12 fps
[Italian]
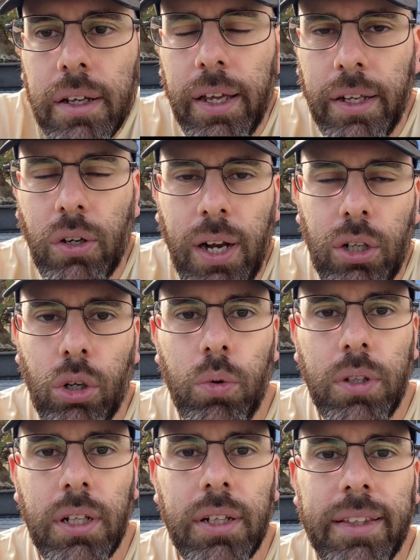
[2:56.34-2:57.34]
e non hanno
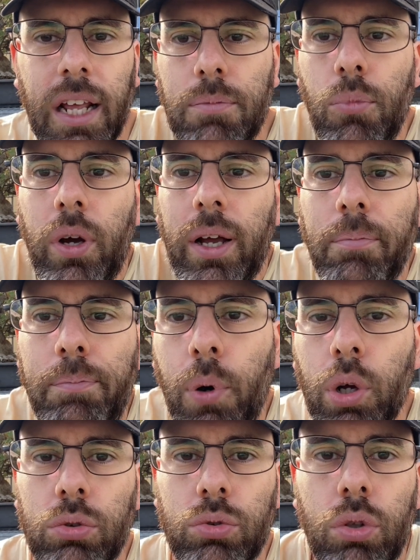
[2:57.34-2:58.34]
quindi il
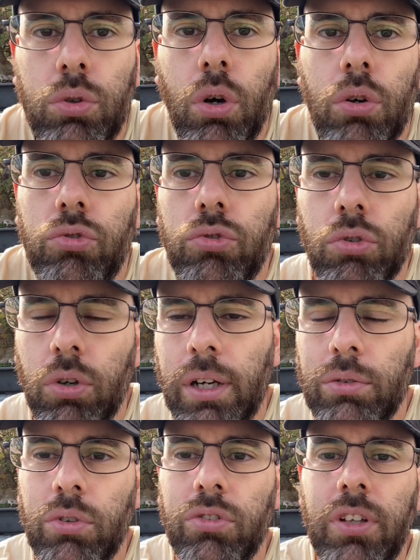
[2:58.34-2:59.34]
termocappotto addosso, non
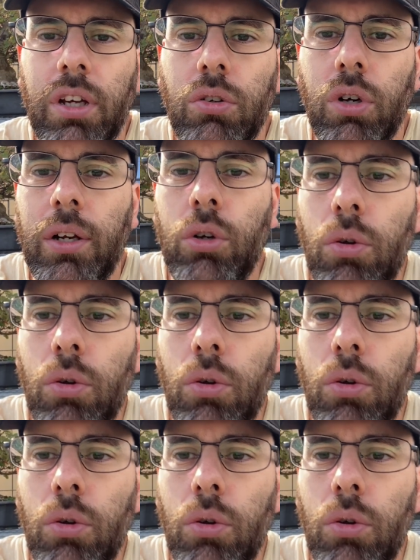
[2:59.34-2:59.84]
hanno il testeco, non hanno